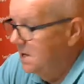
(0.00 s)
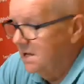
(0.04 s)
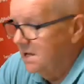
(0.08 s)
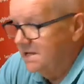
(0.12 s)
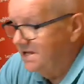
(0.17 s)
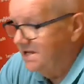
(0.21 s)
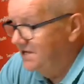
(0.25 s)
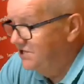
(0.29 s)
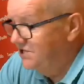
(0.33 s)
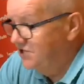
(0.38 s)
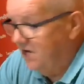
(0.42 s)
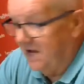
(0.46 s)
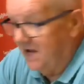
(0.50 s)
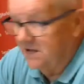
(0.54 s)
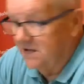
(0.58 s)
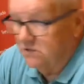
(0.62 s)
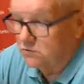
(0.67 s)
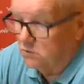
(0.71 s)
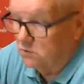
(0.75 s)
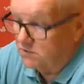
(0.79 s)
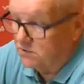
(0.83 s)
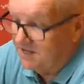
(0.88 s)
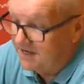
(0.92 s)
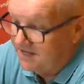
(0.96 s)
chi
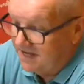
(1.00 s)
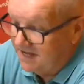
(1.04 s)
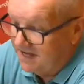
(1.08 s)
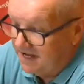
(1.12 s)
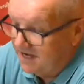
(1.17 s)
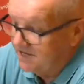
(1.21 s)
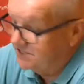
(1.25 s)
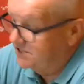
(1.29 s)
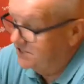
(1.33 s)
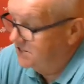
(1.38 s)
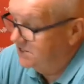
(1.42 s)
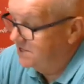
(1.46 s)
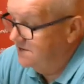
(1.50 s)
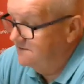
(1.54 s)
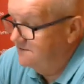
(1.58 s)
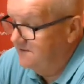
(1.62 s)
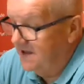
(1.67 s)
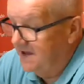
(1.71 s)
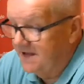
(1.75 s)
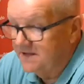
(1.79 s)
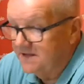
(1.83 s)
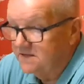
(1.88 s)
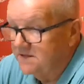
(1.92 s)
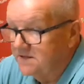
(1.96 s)
100, chi 10, chi
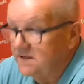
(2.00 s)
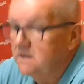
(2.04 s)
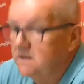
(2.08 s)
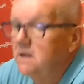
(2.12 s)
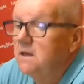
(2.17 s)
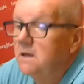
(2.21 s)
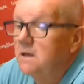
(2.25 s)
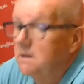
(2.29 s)
20,